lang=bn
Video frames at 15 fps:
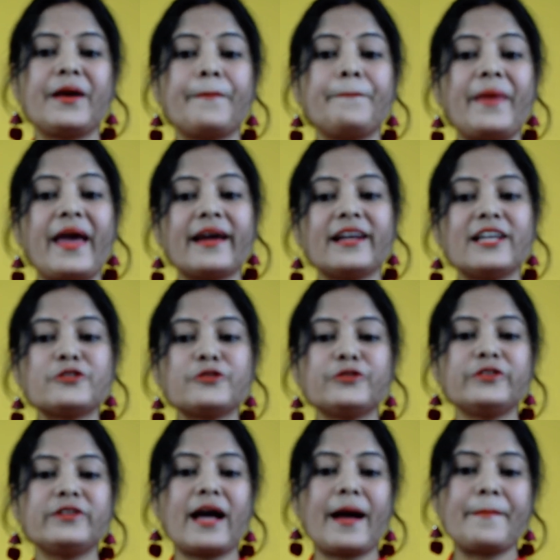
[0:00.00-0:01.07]
প্যাংলা
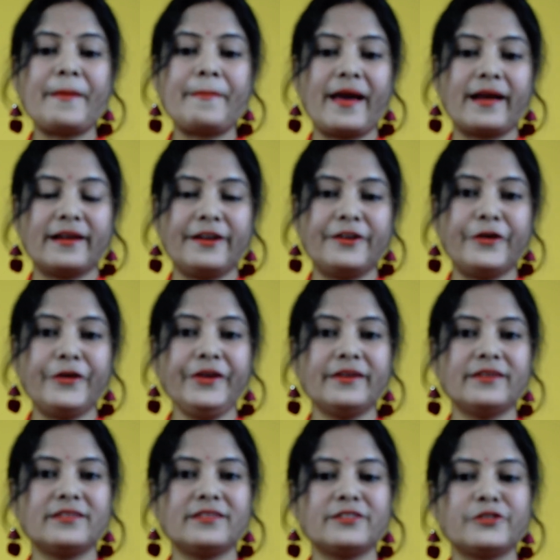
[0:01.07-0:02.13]
শুধু নামে প্যাংলা নয়
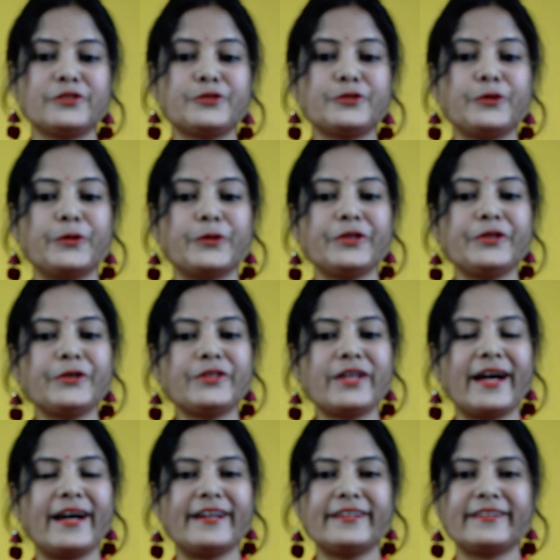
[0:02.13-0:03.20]
শরীরও
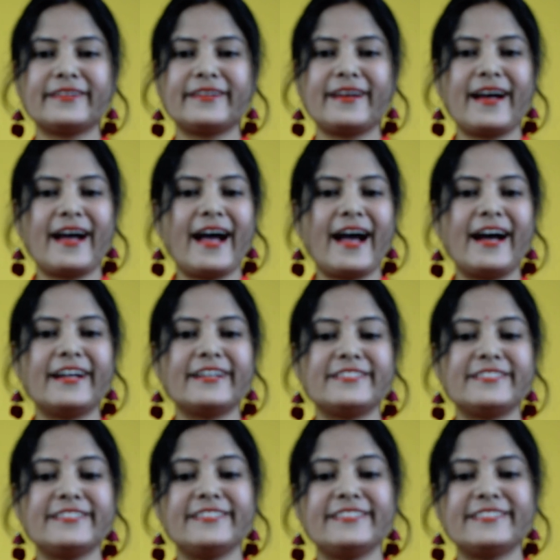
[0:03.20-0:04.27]
তার হাড়
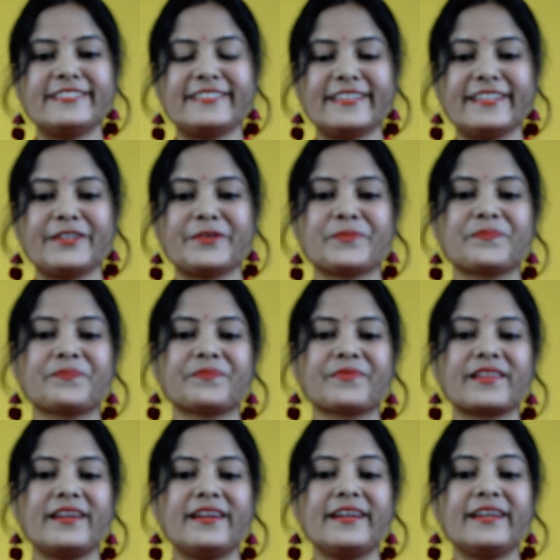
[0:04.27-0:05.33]
চিরচিরে
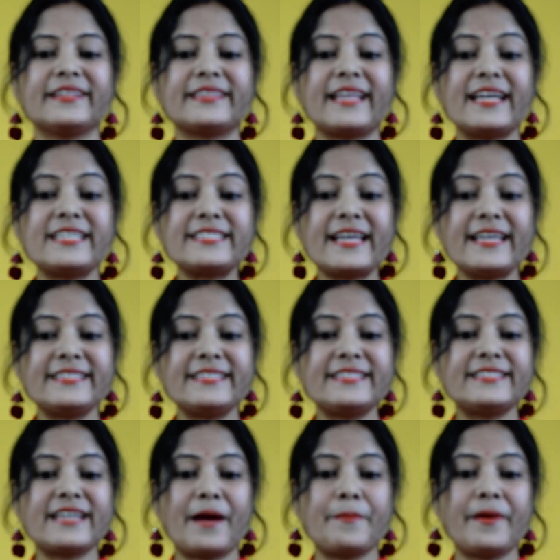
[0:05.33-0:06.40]
তার সাইজের
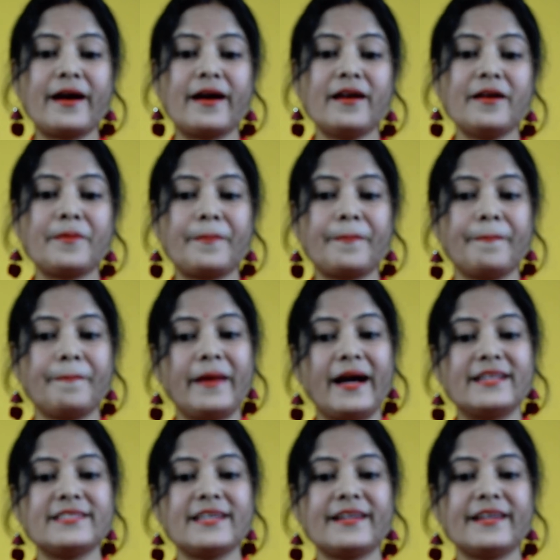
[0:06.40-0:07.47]
জামা
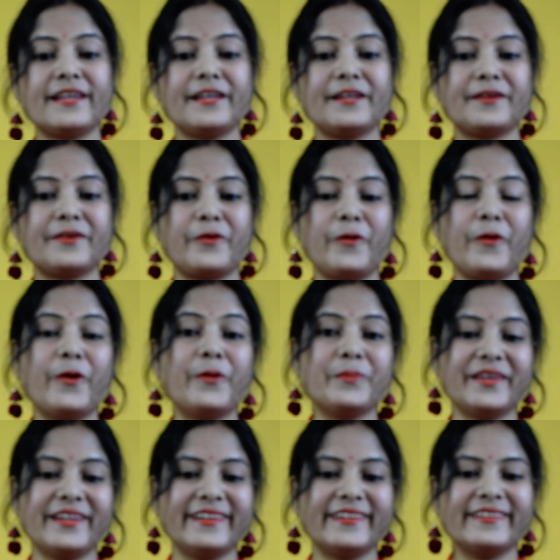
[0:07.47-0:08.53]
বাজারে
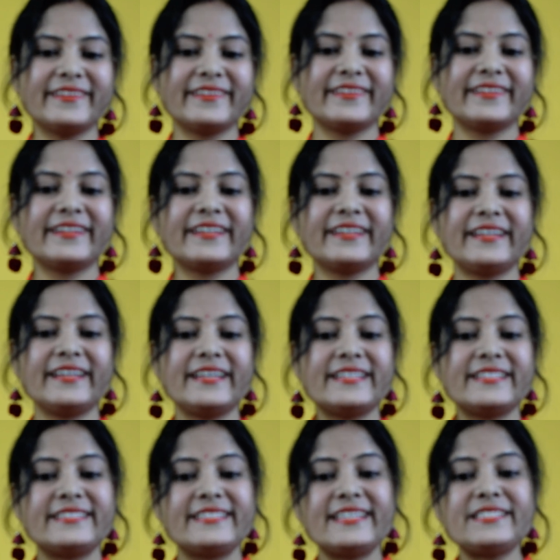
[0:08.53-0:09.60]
অমিল
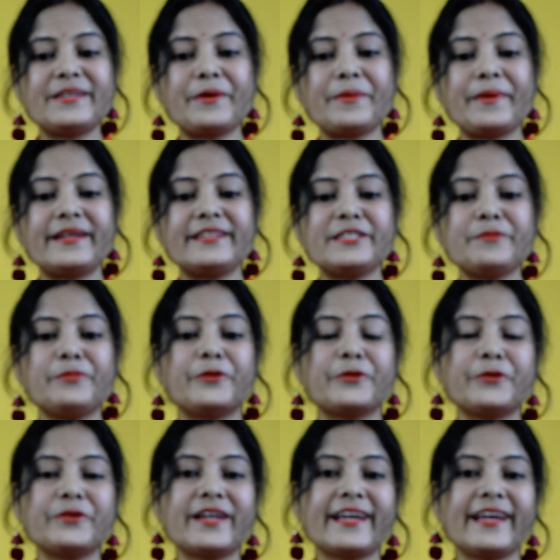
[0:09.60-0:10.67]
যে জামা প্যান্টটি
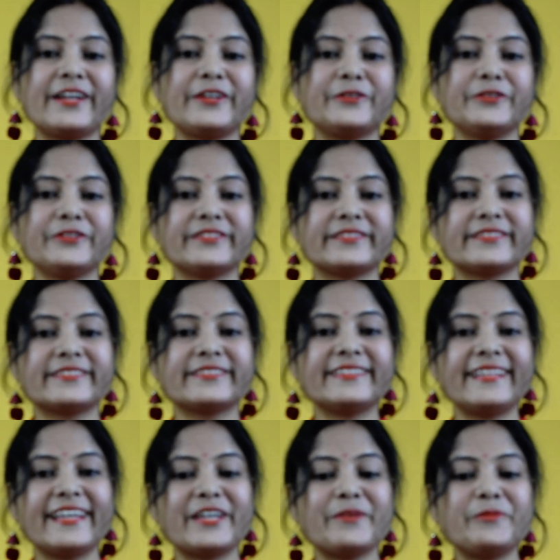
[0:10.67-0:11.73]
পরুক না কেন
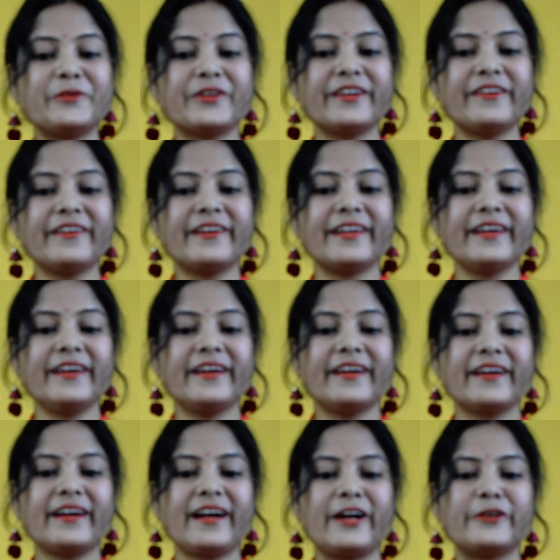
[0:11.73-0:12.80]
দেখে মনে হয়
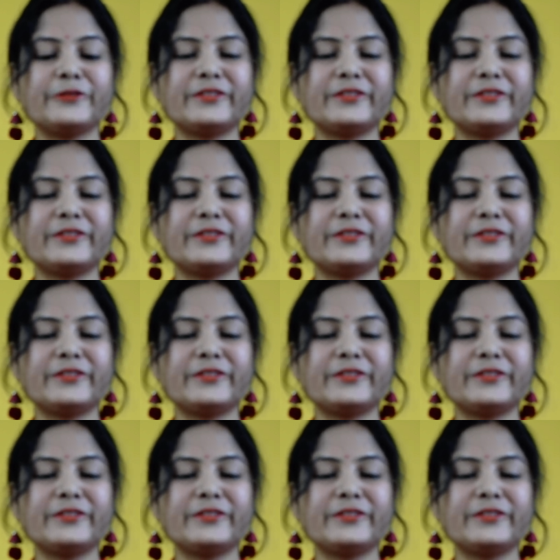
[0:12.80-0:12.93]
কারুর